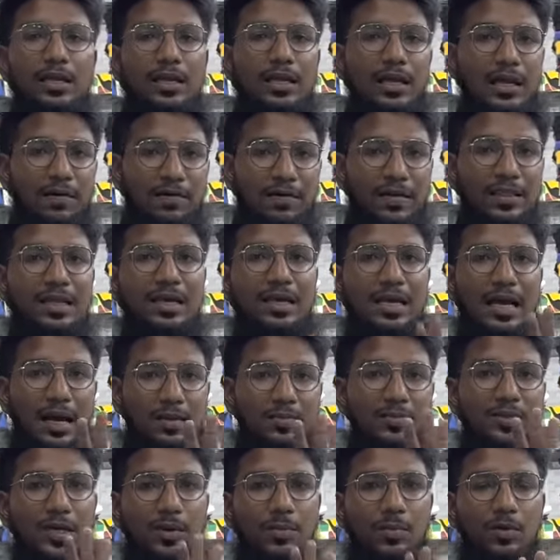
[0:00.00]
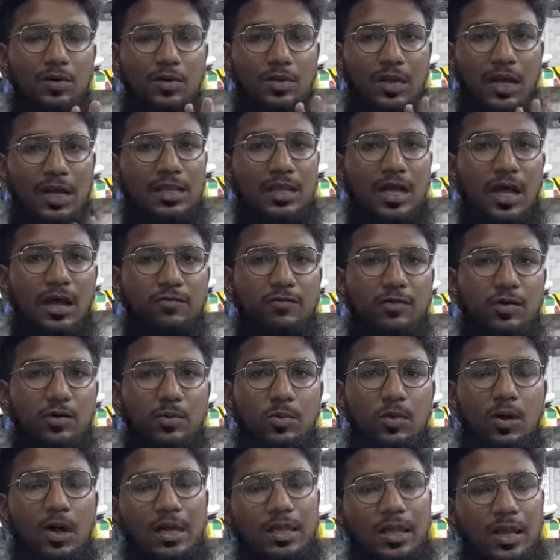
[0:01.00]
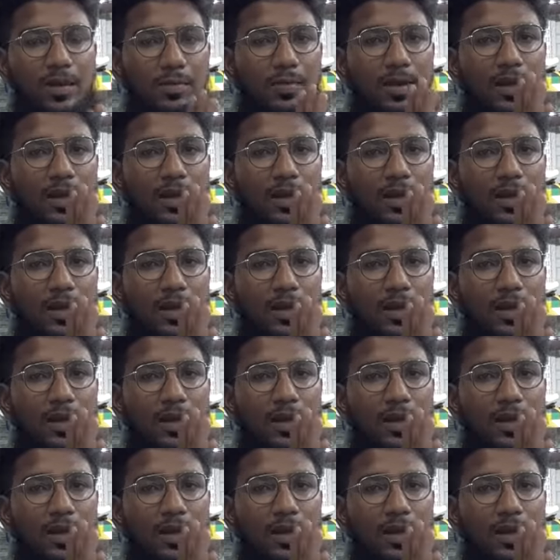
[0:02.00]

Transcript: நீங்கள் வந்து காமிச்சா மட்டும்தான் இந்த ஆஃபர் ப்ரோ அதே